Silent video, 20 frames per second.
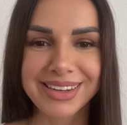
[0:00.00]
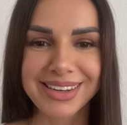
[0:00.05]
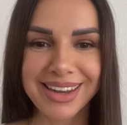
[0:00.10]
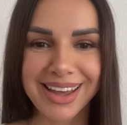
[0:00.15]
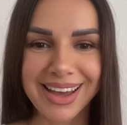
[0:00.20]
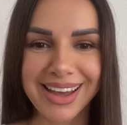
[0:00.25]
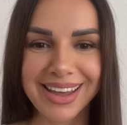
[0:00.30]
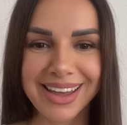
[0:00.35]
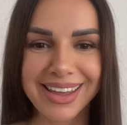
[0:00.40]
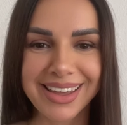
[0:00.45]

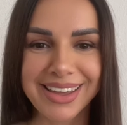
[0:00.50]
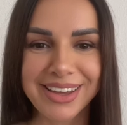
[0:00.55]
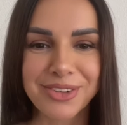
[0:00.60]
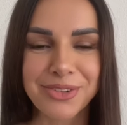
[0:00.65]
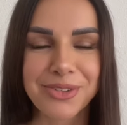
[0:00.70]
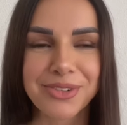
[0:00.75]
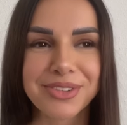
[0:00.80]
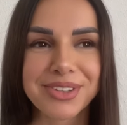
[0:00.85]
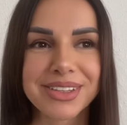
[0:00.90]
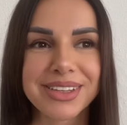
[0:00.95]
nahe
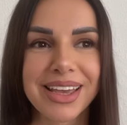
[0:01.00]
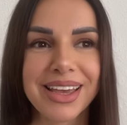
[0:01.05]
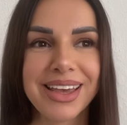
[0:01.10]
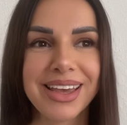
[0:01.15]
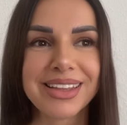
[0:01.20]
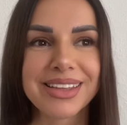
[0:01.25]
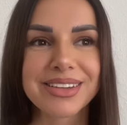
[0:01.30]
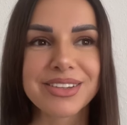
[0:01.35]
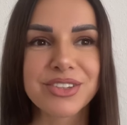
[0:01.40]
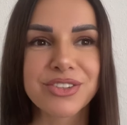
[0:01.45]
und
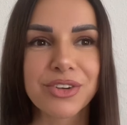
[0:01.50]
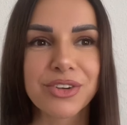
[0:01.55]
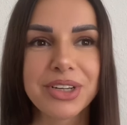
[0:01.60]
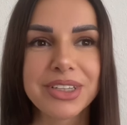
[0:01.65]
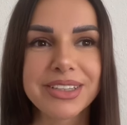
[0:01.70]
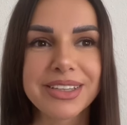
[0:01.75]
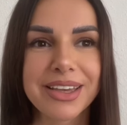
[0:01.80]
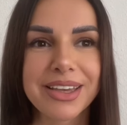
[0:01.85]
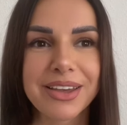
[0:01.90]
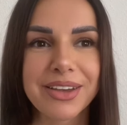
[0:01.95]
das
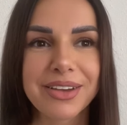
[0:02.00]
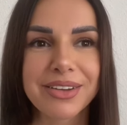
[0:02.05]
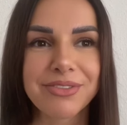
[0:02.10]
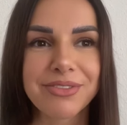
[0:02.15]
sollte,